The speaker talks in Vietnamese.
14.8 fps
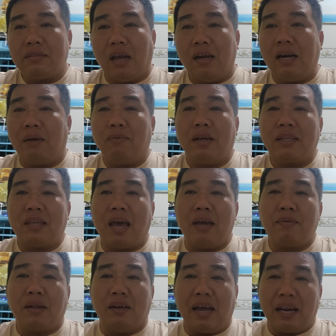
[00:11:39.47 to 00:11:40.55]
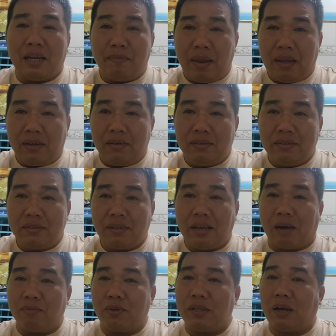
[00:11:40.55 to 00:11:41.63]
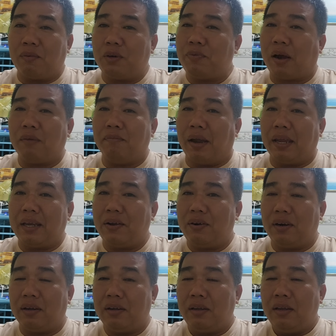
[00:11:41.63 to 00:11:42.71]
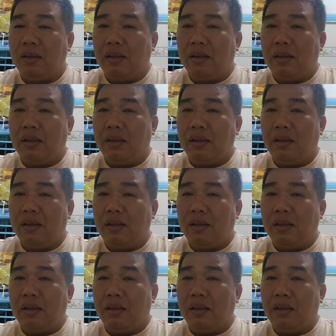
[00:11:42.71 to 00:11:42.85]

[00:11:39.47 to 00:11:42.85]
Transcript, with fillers: tự động là chơi tự ai để biết chứ không có không có phân biệt cái đó được